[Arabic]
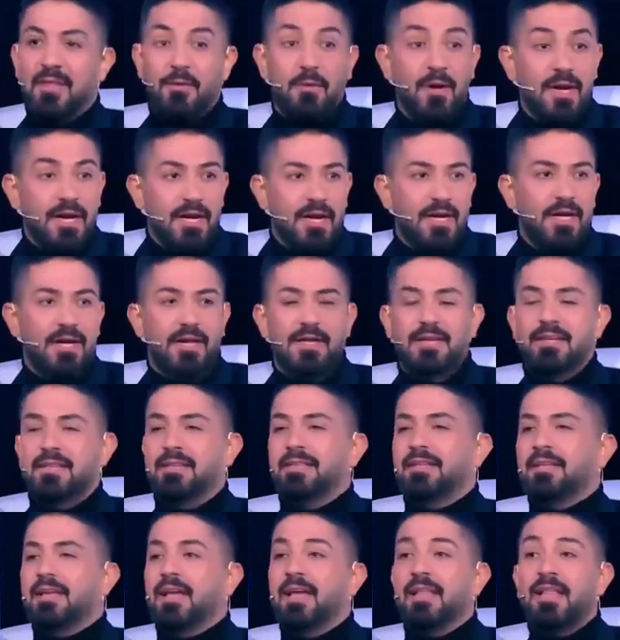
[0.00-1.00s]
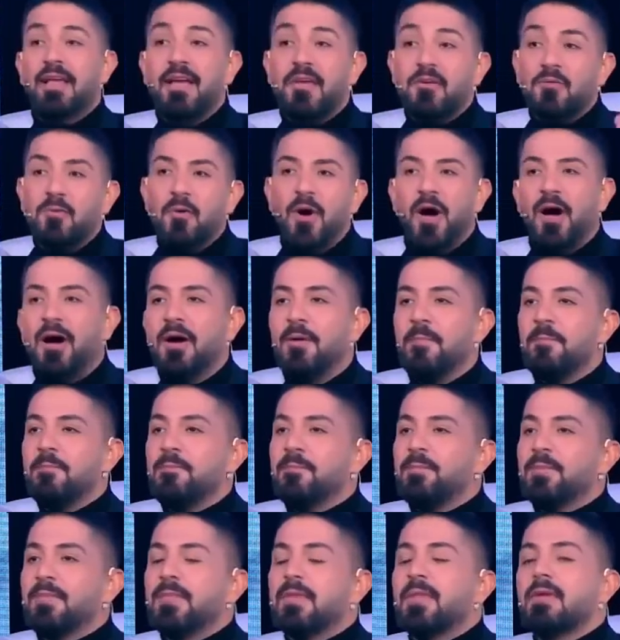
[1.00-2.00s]
لوين رايحين خلينا نوعى
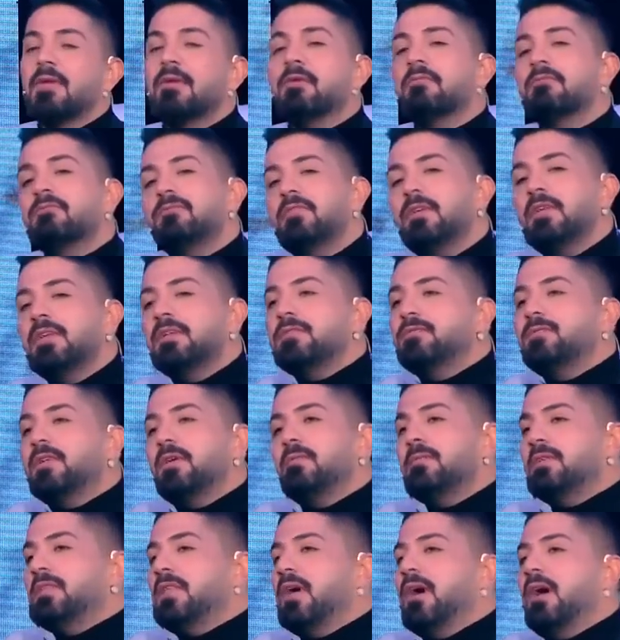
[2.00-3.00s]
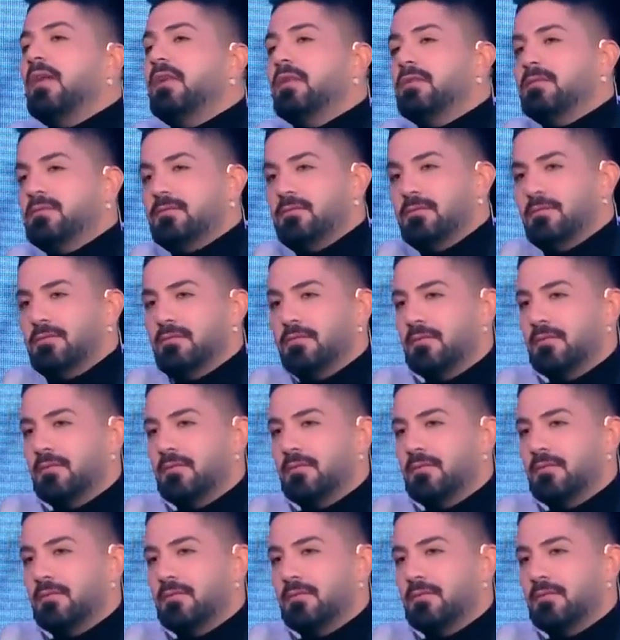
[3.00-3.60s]
في ناس فهمتها غلط